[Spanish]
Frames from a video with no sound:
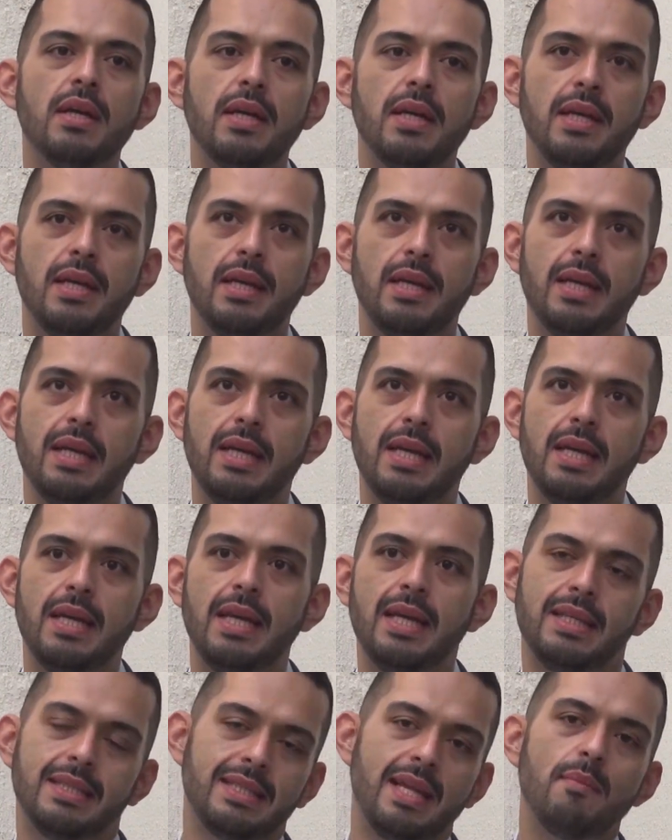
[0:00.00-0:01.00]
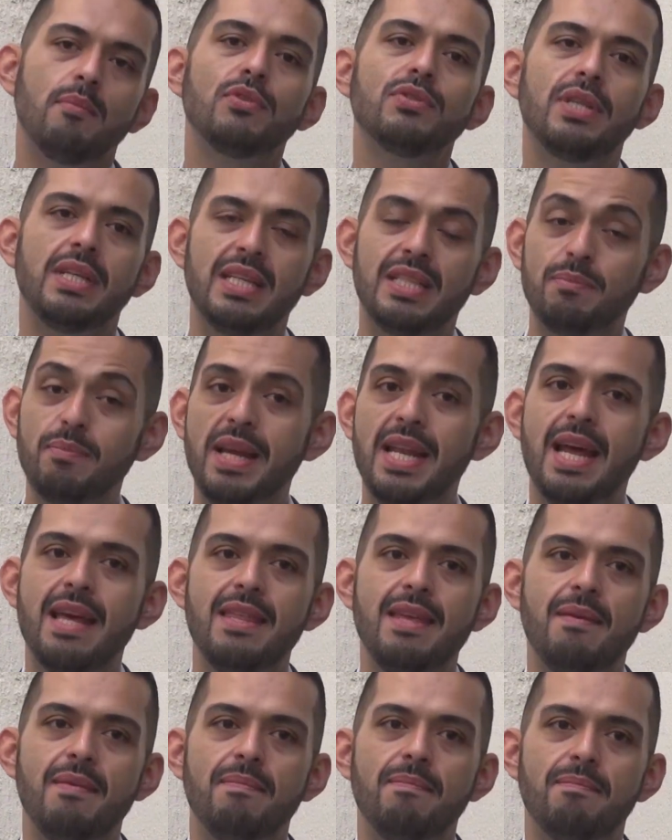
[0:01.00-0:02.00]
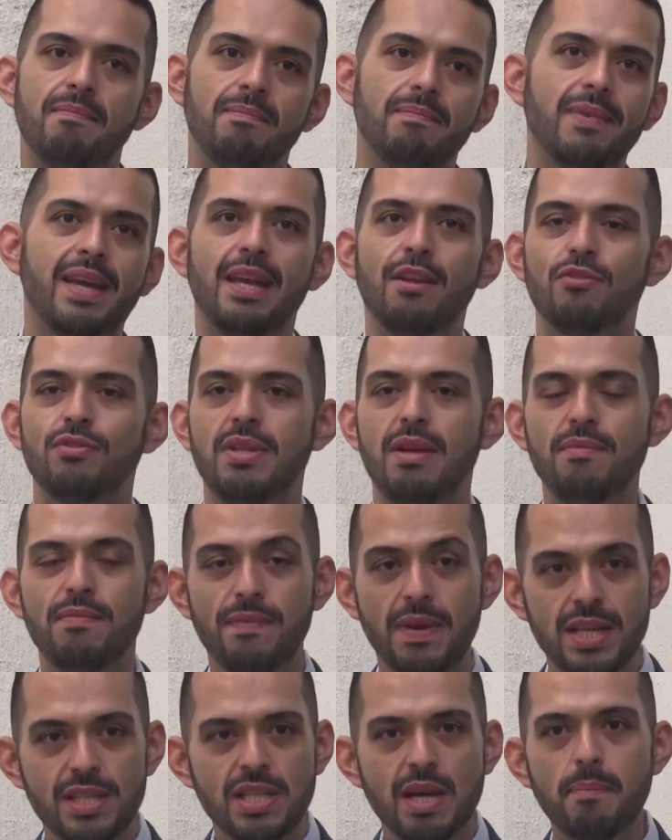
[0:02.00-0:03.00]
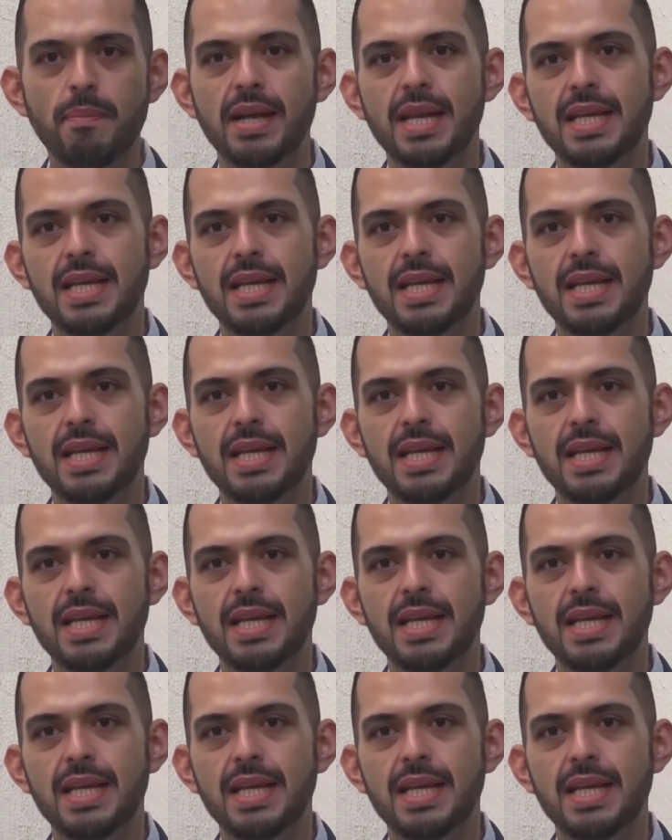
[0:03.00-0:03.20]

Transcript: Eh, estamos en espera de que nos den fecha